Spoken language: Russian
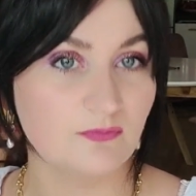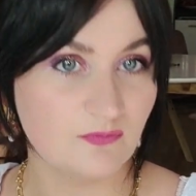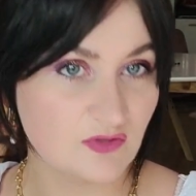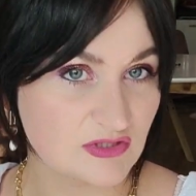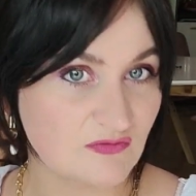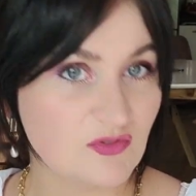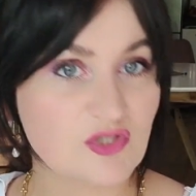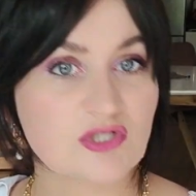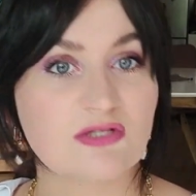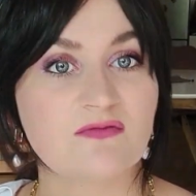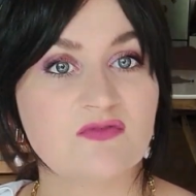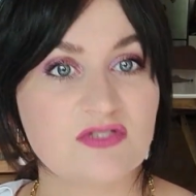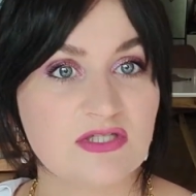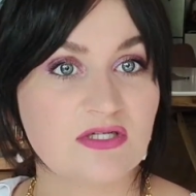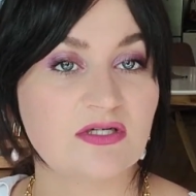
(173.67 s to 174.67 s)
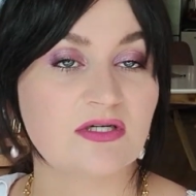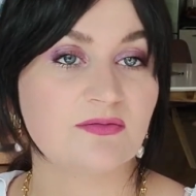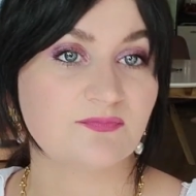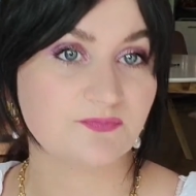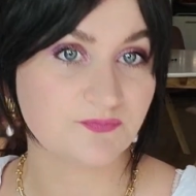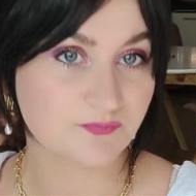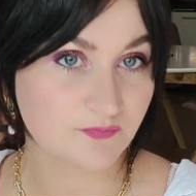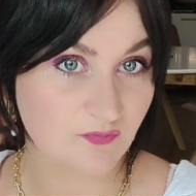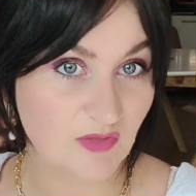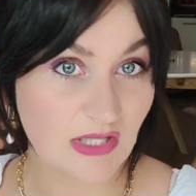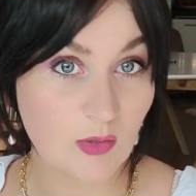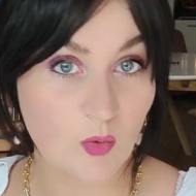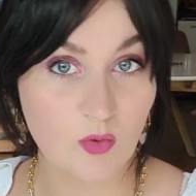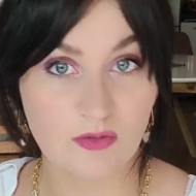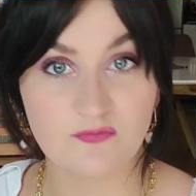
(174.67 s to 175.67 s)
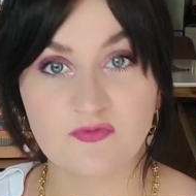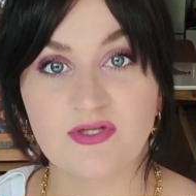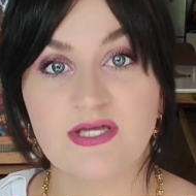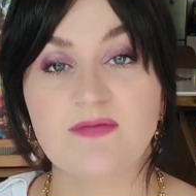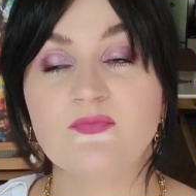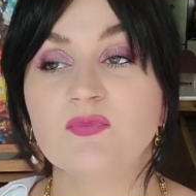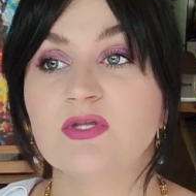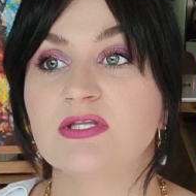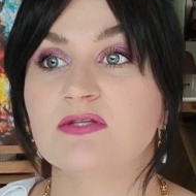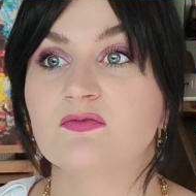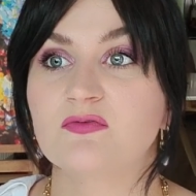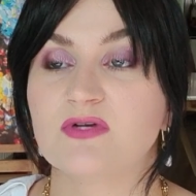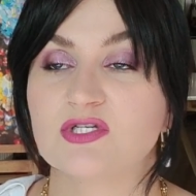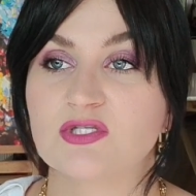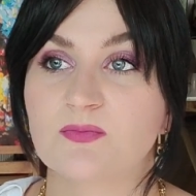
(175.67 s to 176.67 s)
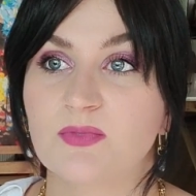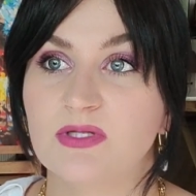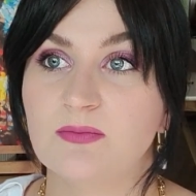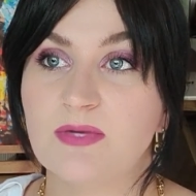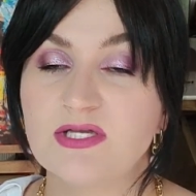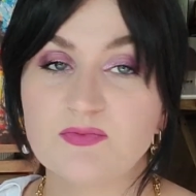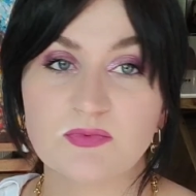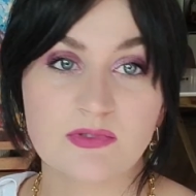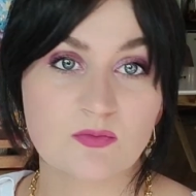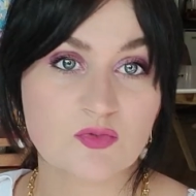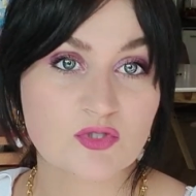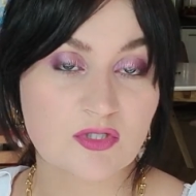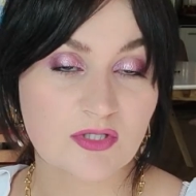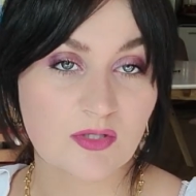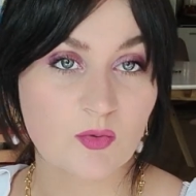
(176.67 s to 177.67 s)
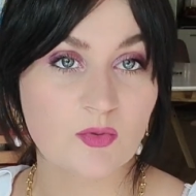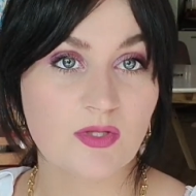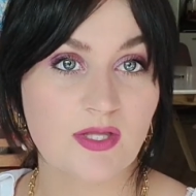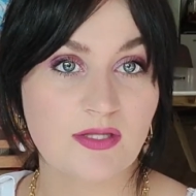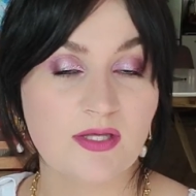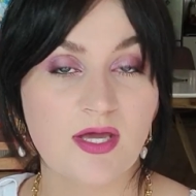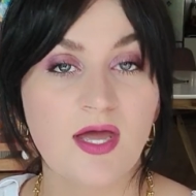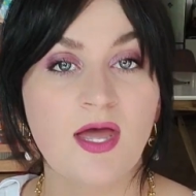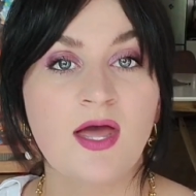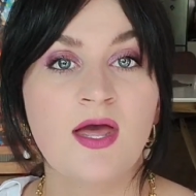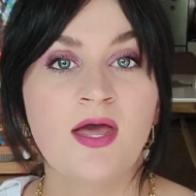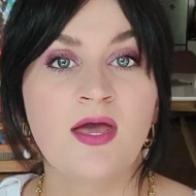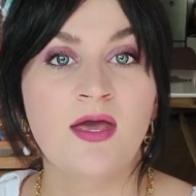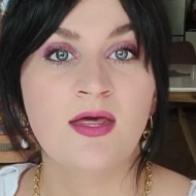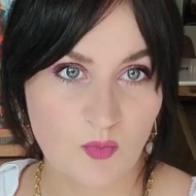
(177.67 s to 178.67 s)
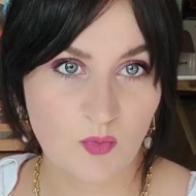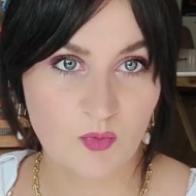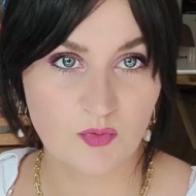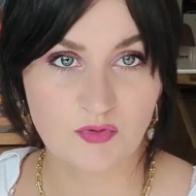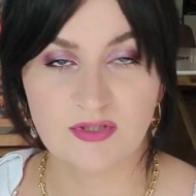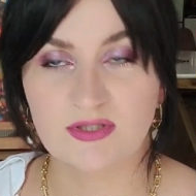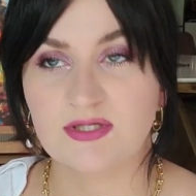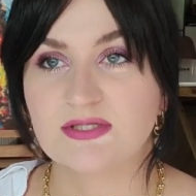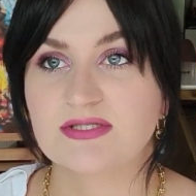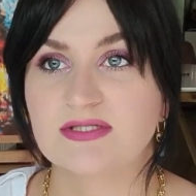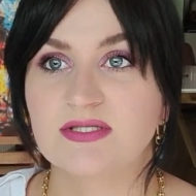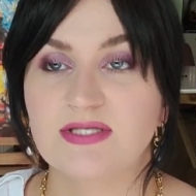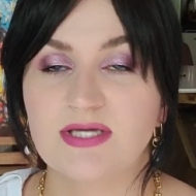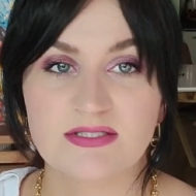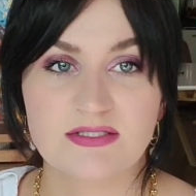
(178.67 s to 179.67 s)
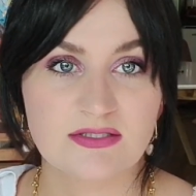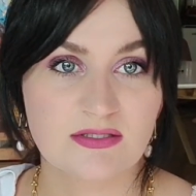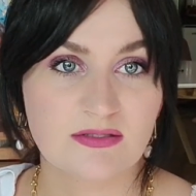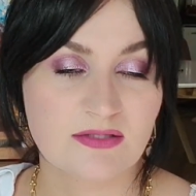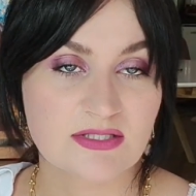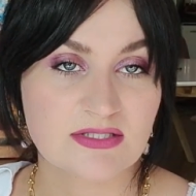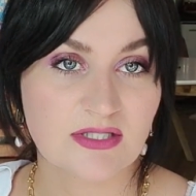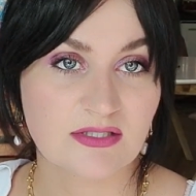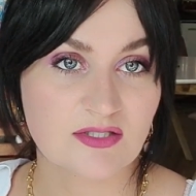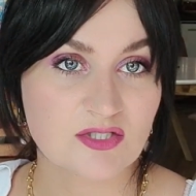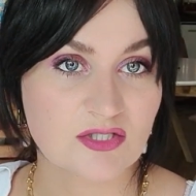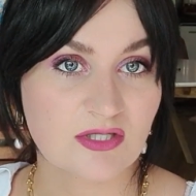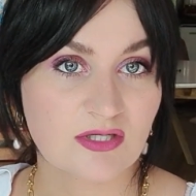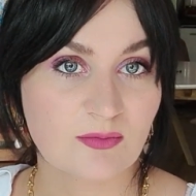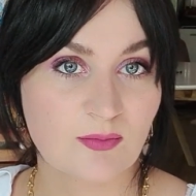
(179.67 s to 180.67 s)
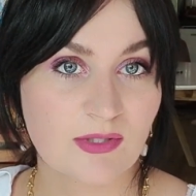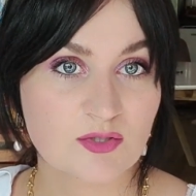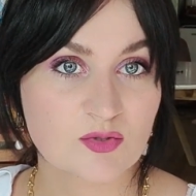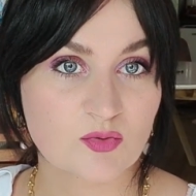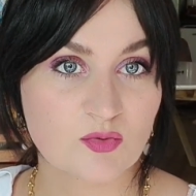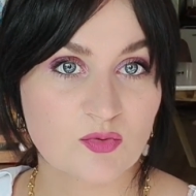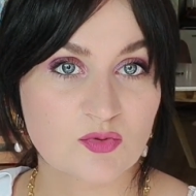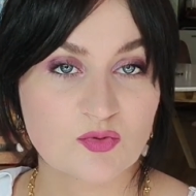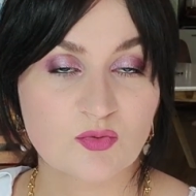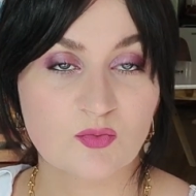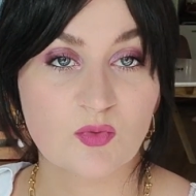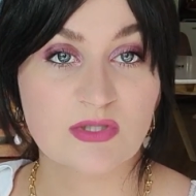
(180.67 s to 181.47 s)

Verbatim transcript: с вычетом всех налогов. Да? Это вот важно понимать, потому что налоги, они могут съедать достаточно большую сумму